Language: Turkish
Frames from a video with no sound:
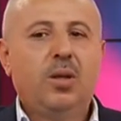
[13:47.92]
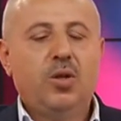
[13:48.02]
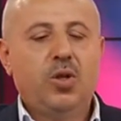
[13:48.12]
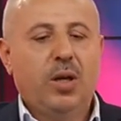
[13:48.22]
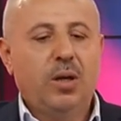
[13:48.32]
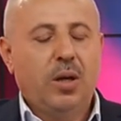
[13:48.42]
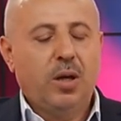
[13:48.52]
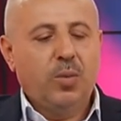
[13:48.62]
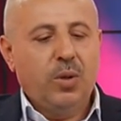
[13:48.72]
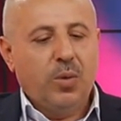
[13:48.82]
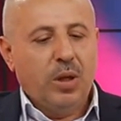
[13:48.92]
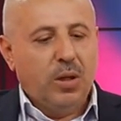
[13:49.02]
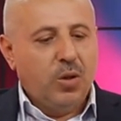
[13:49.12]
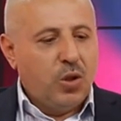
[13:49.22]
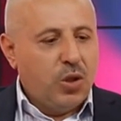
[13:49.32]
Cihan Harbi ve
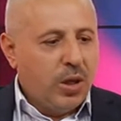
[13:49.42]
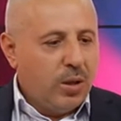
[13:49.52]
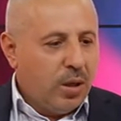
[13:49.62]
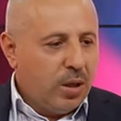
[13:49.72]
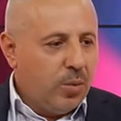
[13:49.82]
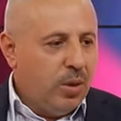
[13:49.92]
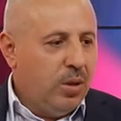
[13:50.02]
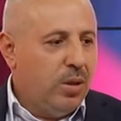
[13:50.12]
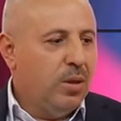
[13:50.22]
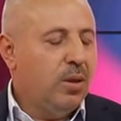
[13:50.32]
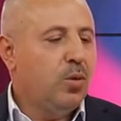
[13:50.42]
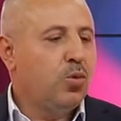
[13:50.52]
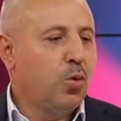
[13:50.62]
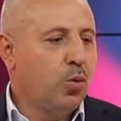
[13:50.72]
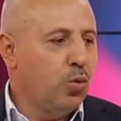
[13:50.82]
2. Cihan Harbi
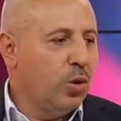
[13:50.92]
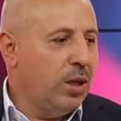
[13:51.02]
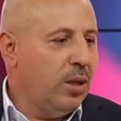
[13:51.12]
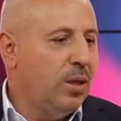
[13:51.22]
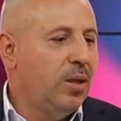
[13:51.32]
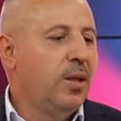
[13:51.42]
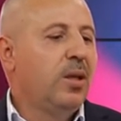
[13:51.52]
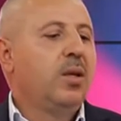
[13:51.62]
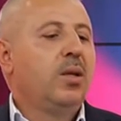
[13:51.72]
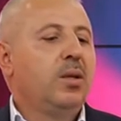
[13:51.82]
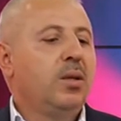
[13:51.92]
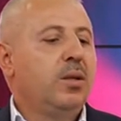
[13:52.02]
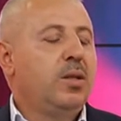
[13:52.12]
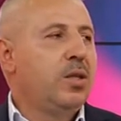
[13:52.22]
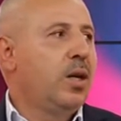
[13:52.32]
sonunda
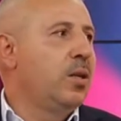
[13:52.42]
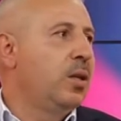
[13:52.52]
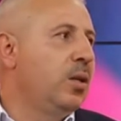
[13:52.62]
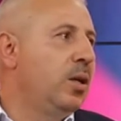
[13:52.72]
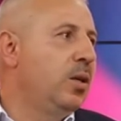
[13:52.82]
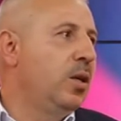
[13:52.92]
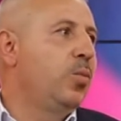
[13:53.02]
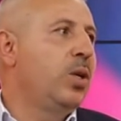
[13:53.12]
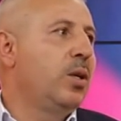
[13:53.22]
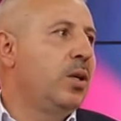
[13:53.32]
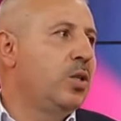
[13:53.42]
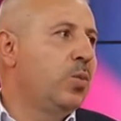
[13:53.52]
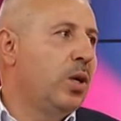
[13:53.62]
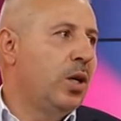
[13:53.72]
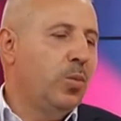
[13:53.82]
e, dizayn edilen
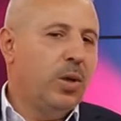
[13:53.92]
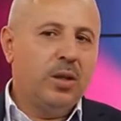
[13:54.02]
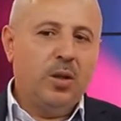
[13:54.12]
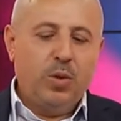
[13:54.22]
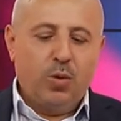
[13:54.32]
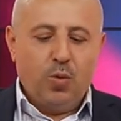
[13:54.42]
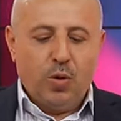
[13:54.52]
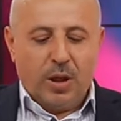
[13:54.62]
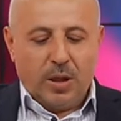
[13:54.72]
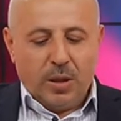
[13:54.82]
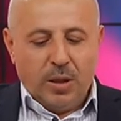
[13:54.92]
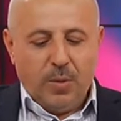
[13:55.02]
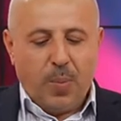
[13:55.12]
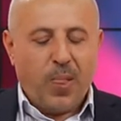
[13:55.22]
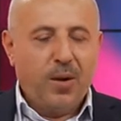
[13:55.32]
emperyalizme amade bir dünyada
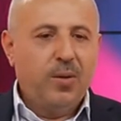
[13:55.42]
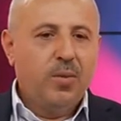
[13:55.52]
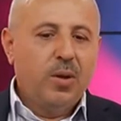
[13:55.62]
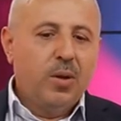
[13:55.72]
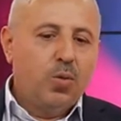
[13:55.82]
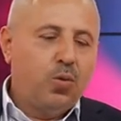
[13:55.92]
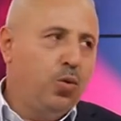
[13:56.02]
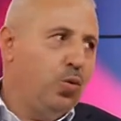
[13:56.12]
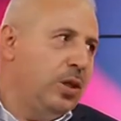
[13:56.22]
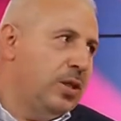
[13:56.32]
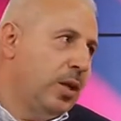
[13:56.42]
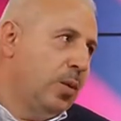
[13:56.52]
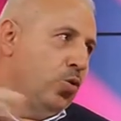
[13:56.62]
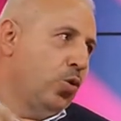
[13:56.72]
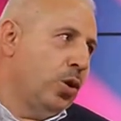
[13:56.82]
Türk
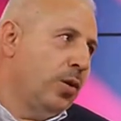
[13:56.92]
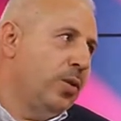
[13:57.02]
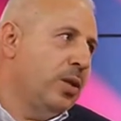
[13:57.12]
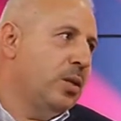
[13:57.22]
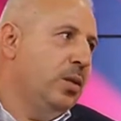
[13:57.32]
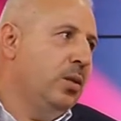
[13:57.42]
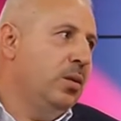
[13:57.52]
İslam coğrafyası